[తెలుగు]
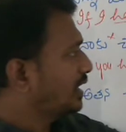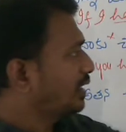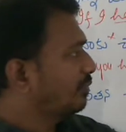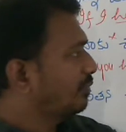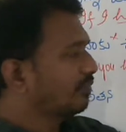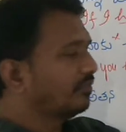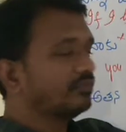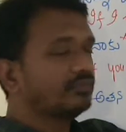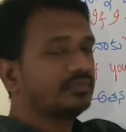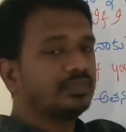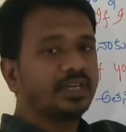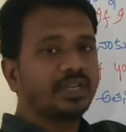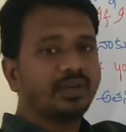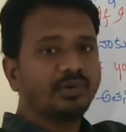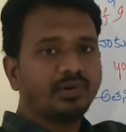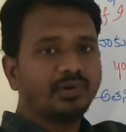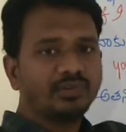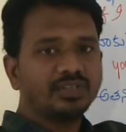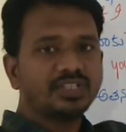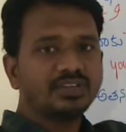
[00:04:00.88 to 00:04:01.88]
కమ్ నేను
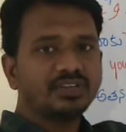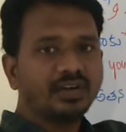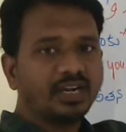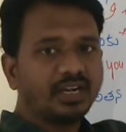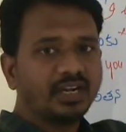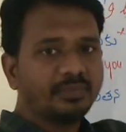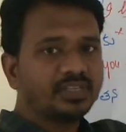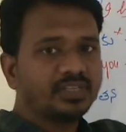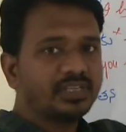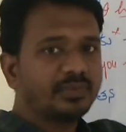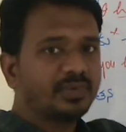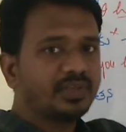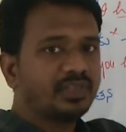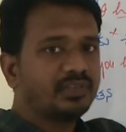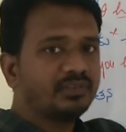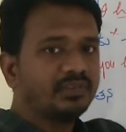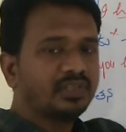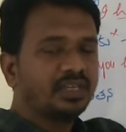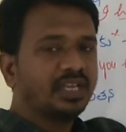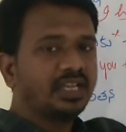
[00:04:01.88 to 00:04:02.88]
కూడా వచ్చాను అంటే మీరు
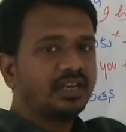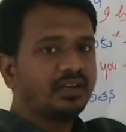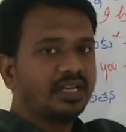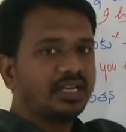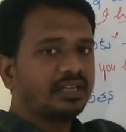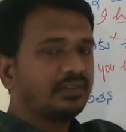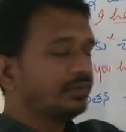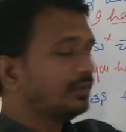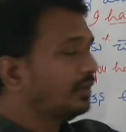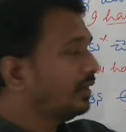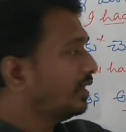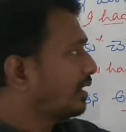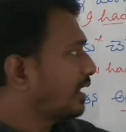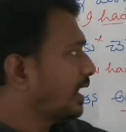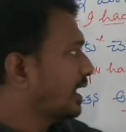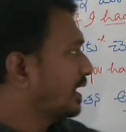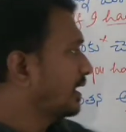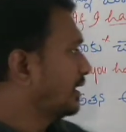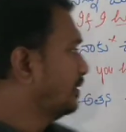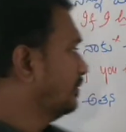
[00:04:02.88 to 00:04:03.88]
చెప్పలేదు నేను
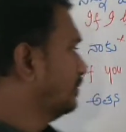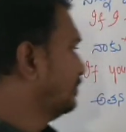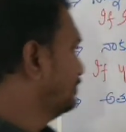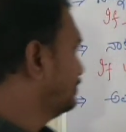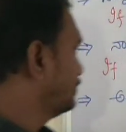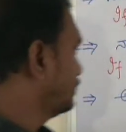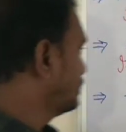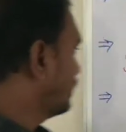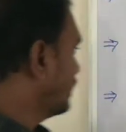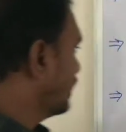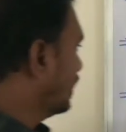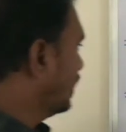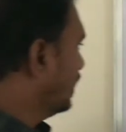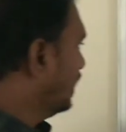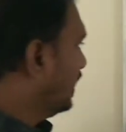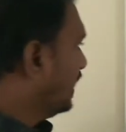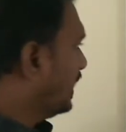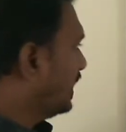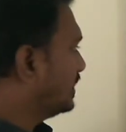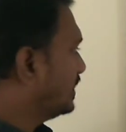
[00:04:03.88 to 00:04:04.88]
రాలేదు
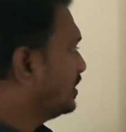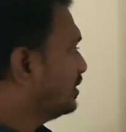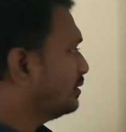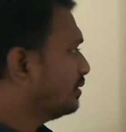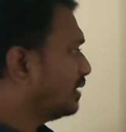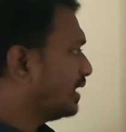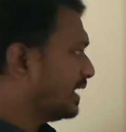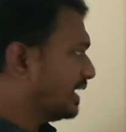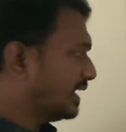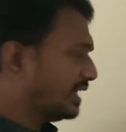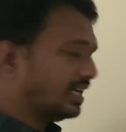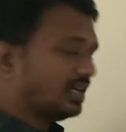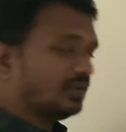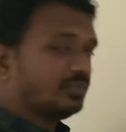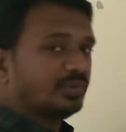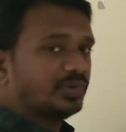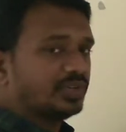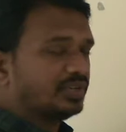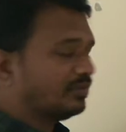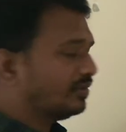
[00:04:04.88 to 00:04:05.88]
అతను
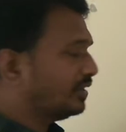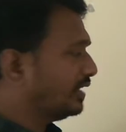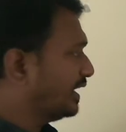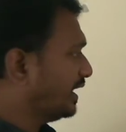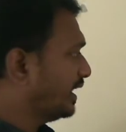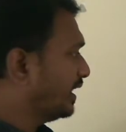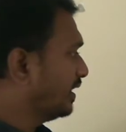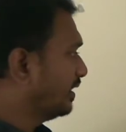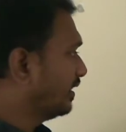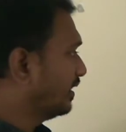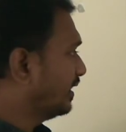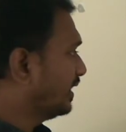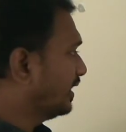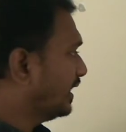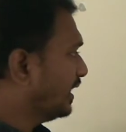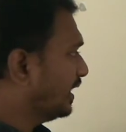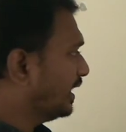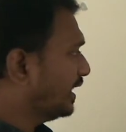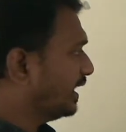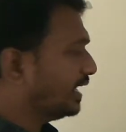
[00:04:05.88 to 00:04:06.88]
అడగకపోయి ఉంటే
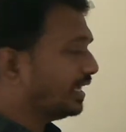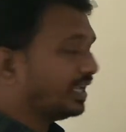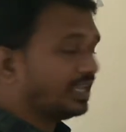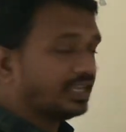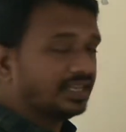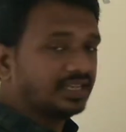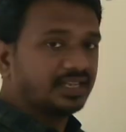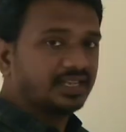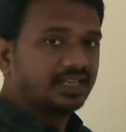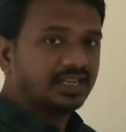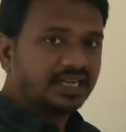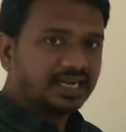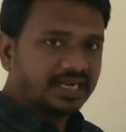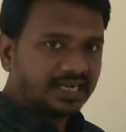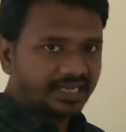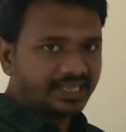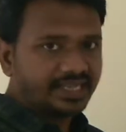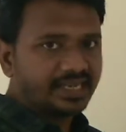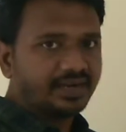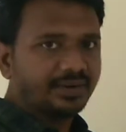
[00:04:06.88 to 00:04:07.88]
అంటే
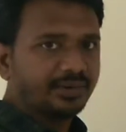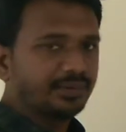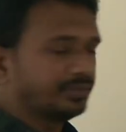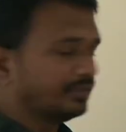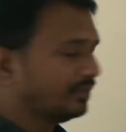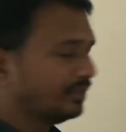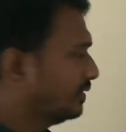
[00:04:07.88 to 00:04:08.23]
అడిగాడు